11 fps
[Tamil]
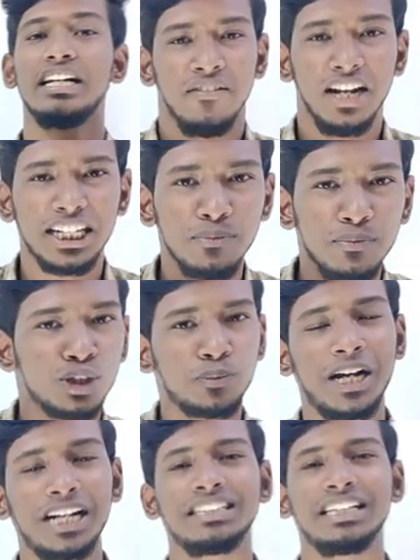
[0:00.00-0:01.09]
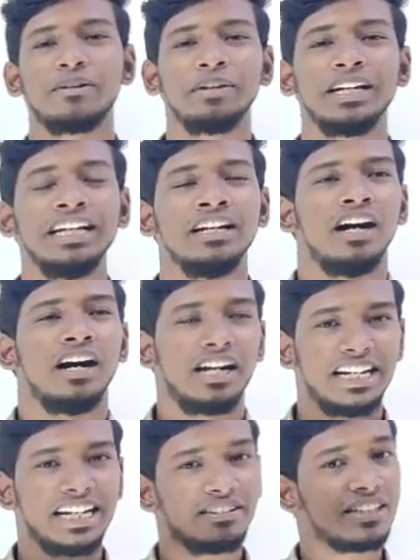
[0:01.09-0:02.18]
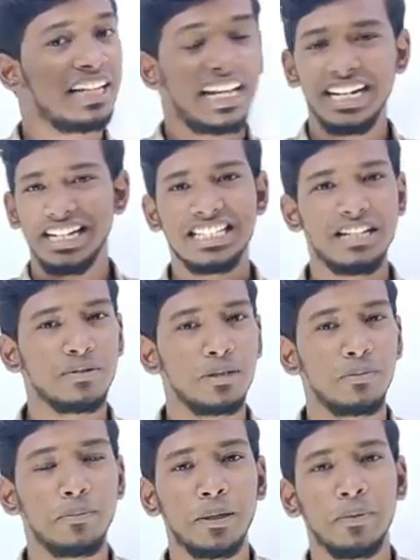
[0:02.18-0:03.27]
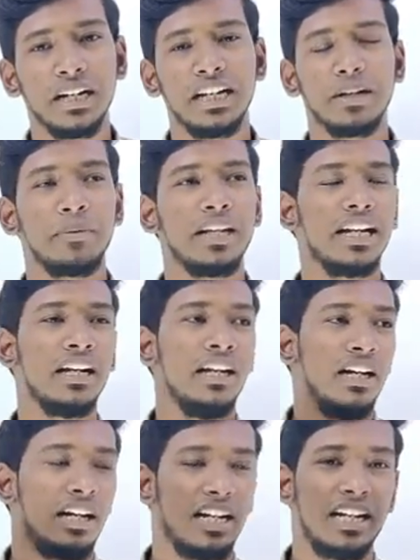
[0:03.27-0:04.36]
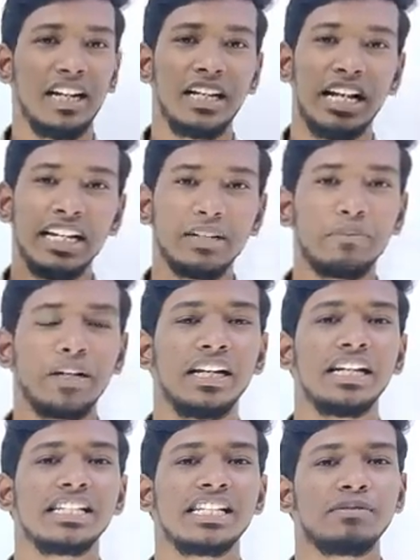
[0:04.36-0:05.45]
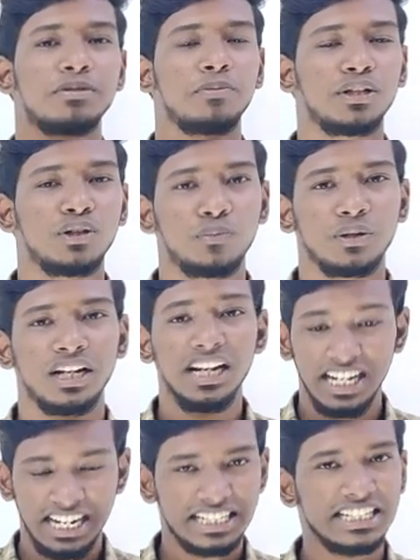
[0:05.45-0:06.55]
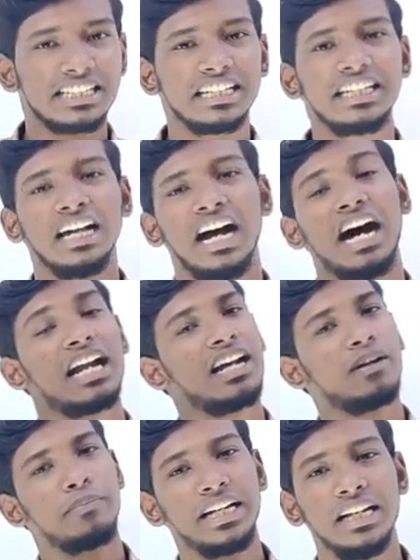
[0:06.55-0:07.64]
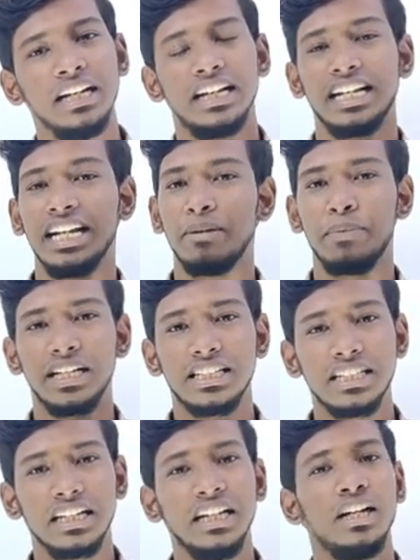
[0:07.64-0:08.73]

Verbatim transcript: வெல்கம் டு ஸ்பார்க்ஸ் அகாடமி நீங்கள் வந்து நிறைய எக்ஸாம்ஸ்க்கு ப்ரிப்பேர் பண்ணிட்டு இருப்பீங்க லைக் இப்போ எக்ஸாம்ஸ் பார்த்தோம் அப்படின்னா எஸ்எஸ்சி ஆர்ஆர்பி டிஎன்பிஎஸ்சி